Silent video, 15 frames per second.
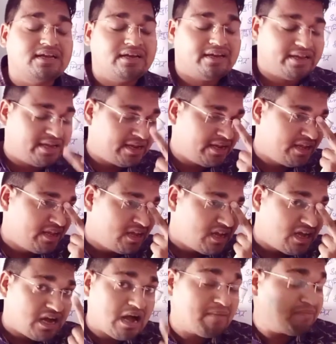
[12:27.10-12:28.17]
करनी है
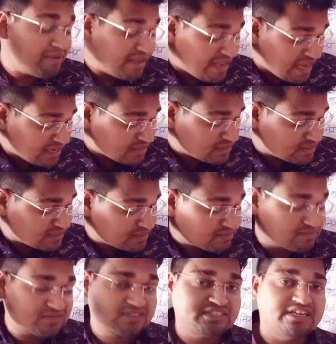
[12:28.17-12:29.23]
आप एक
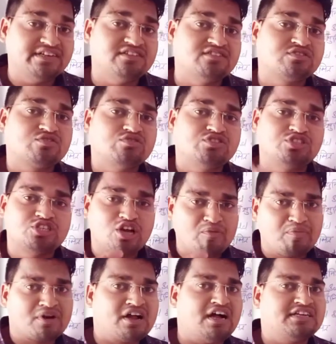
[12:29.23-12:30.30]
सेंटेंस को छह
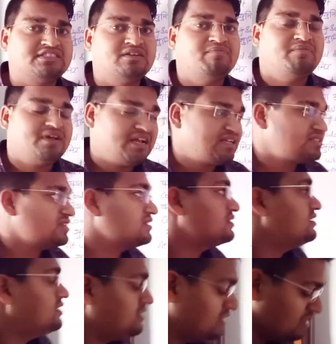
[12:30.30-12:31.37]
प्रकार से हम बना
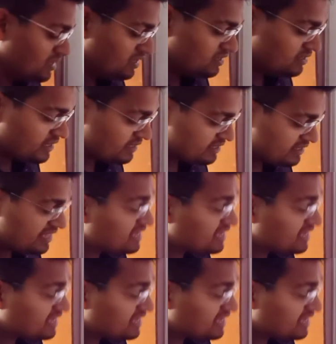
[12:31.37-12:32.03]
सकते हैं देख